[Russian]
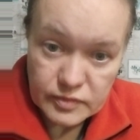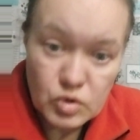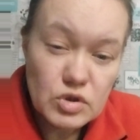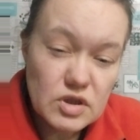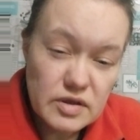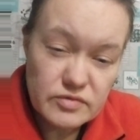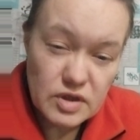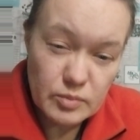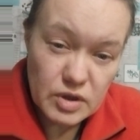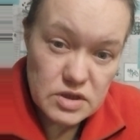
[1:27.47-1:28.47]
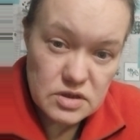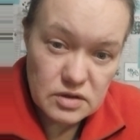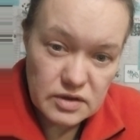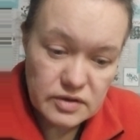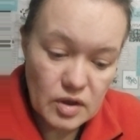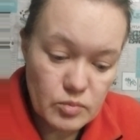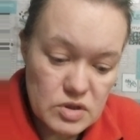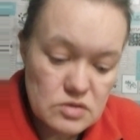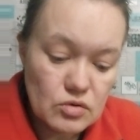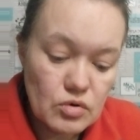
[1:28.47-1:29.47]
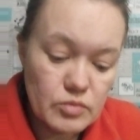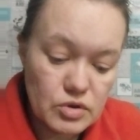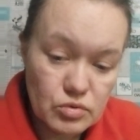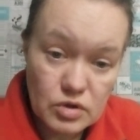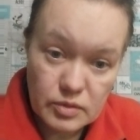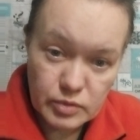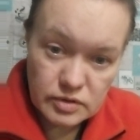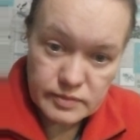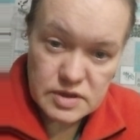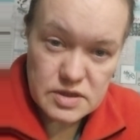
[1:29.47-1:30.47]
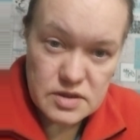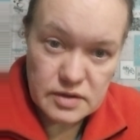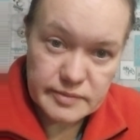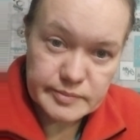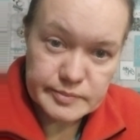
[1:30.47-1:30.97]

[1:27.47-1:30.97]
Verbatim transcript: Ну, иногда в драм ходила, когда у меня знакомый Юрка был, сосед,